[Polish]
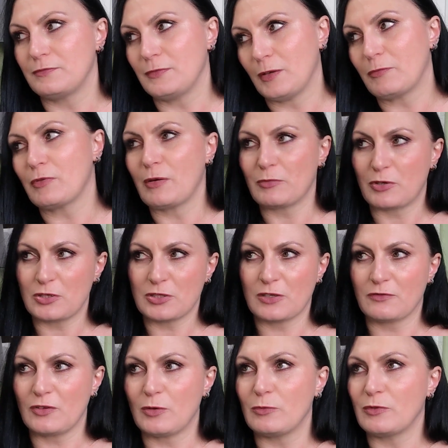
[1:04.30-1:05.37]
no byłam
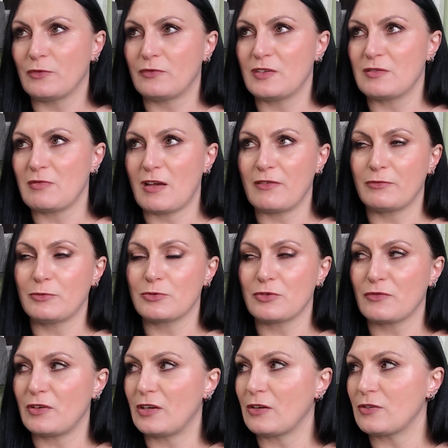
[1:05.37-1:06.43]
troszeczkę w domu, więc miałam
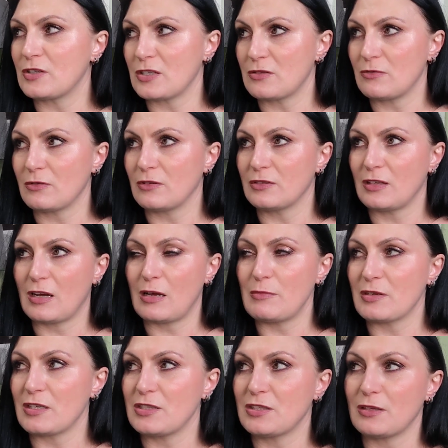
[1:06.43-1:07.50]
dużo wolnego czasu,
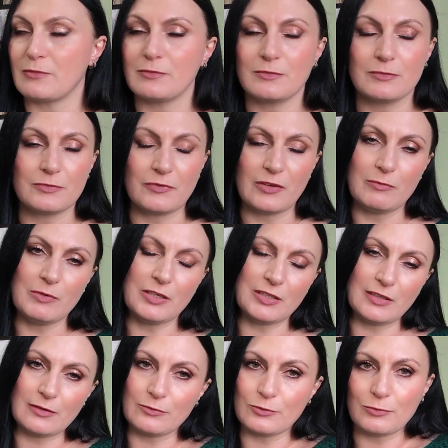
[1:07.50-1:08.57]
oglądałam jakieś tam
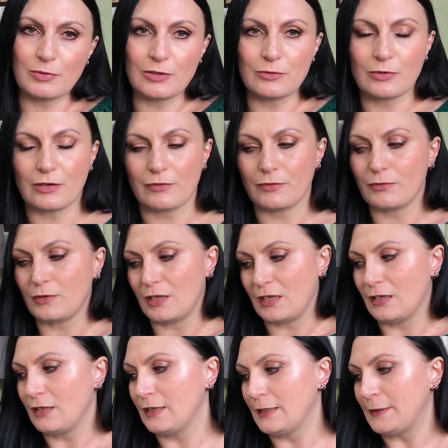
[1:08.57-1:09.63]
filmiki na YouTubie, które w
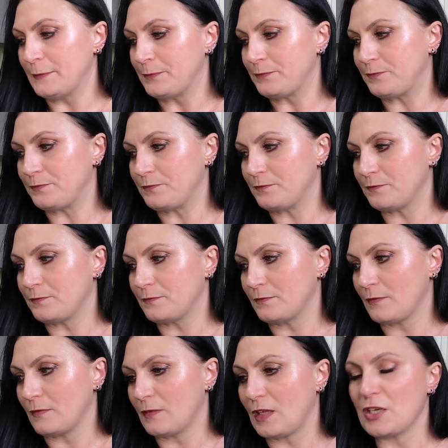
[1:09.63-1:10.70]
ogóle
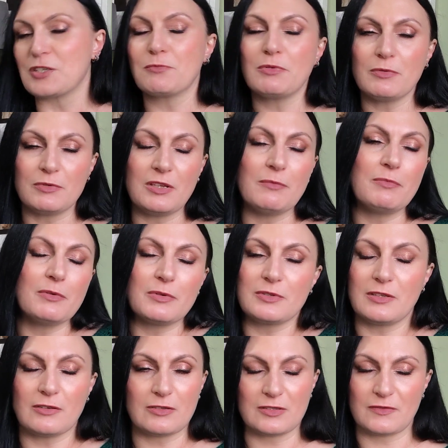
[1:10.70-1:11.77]
mm, też by, nie były
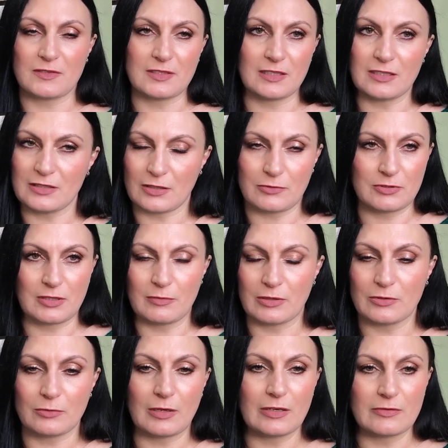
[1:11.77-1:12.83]
tylko związane z jakąś tam
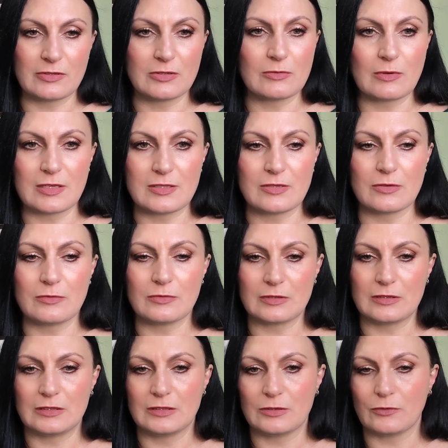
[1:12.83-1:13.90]
aktualną sytuacją.
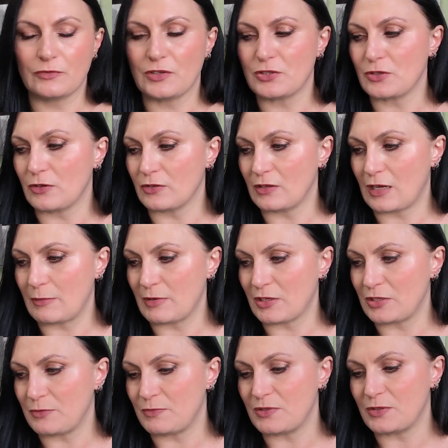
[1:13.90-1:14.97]
E, również oglądałam
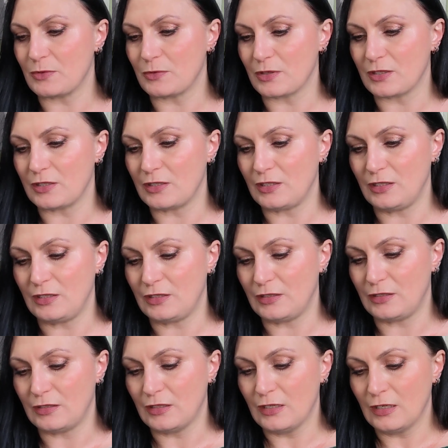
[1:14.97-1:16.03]
jakieś bzdury
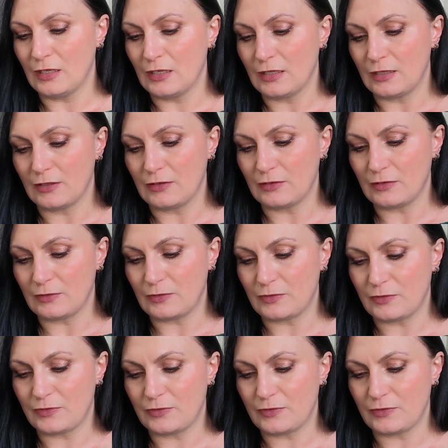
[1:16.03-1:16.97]
i e,